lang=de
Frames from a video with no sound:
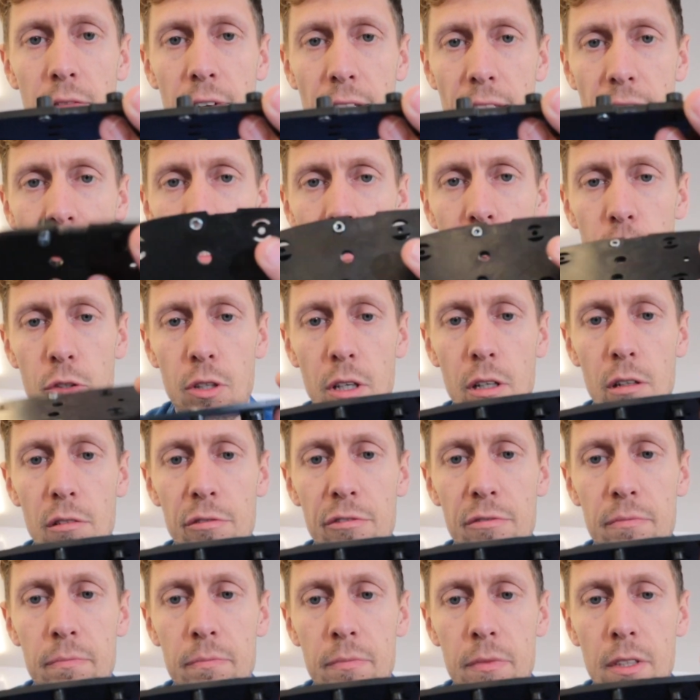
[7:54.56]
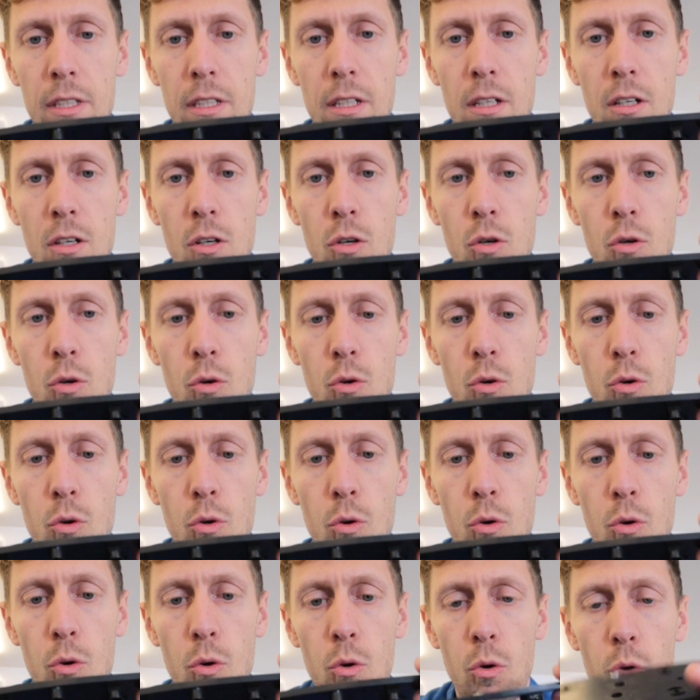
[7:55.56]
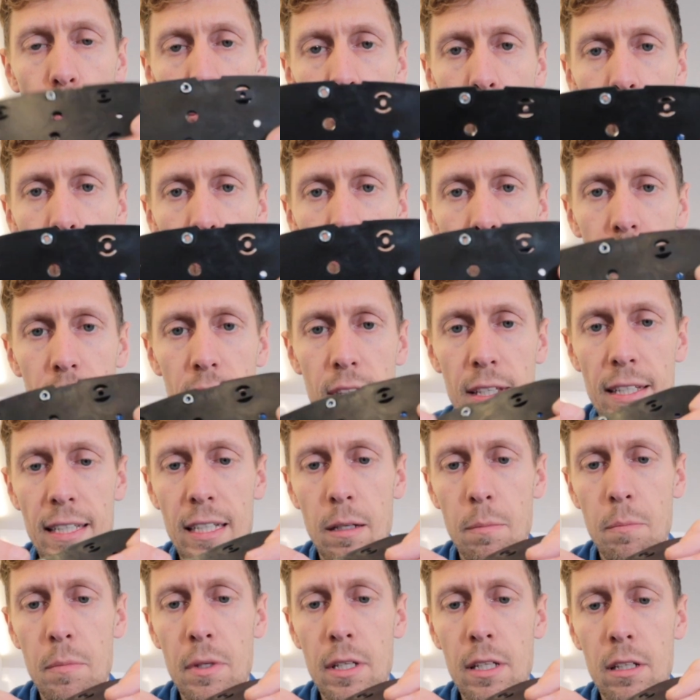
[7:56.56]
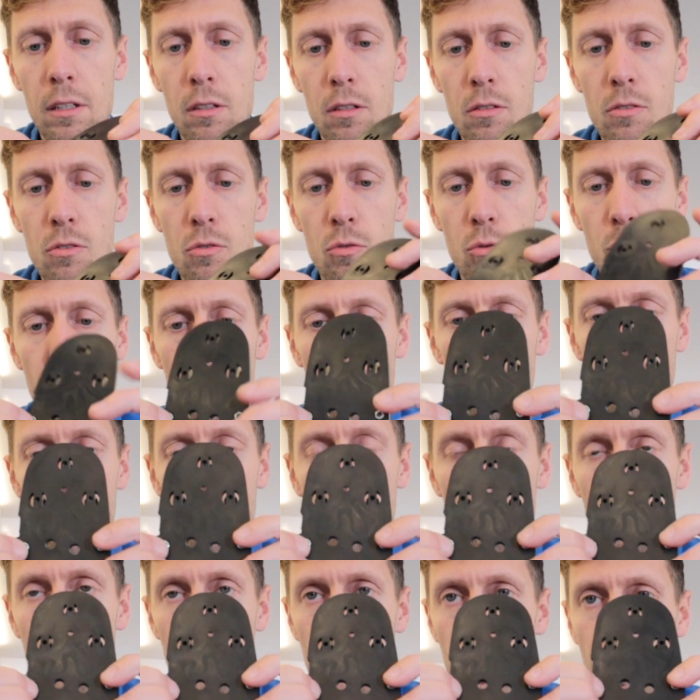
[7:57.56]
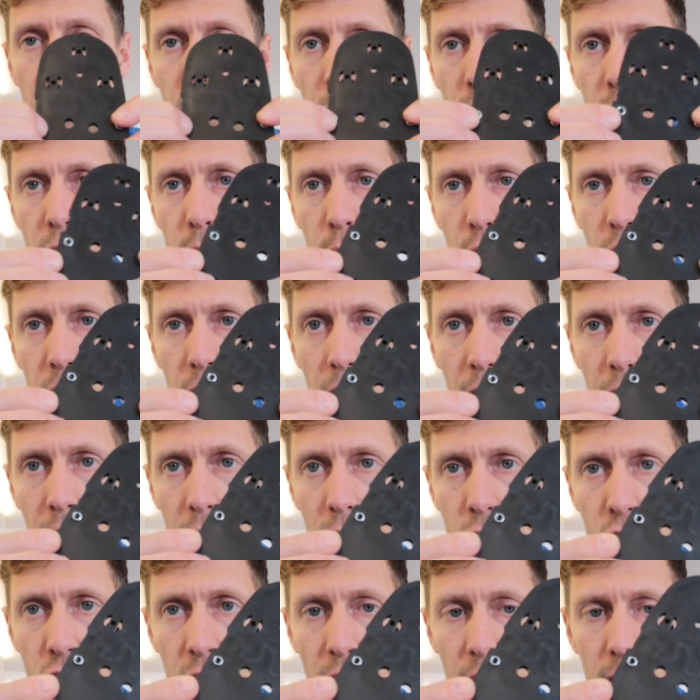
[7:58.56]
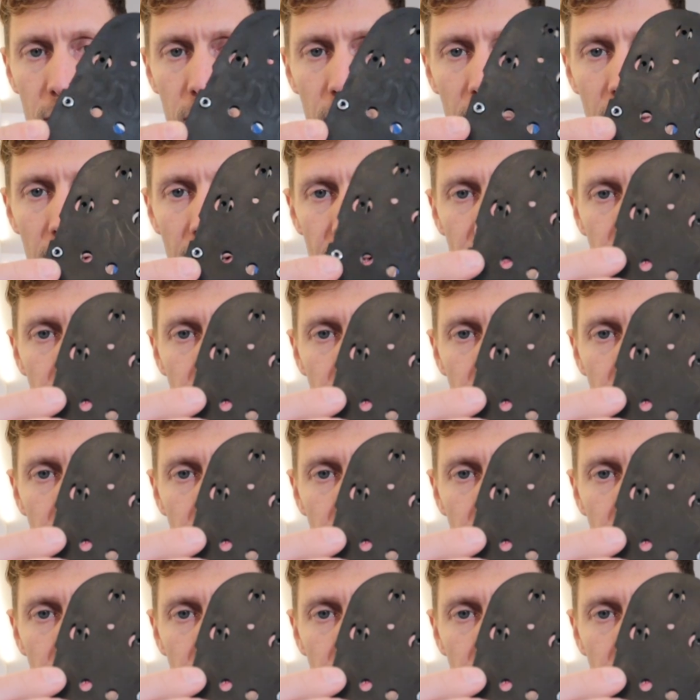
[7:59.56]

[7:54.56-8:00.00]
Ventilator drauf. Und ich habe mir hier noch so Sicherungsmuttern reingesteckt, weil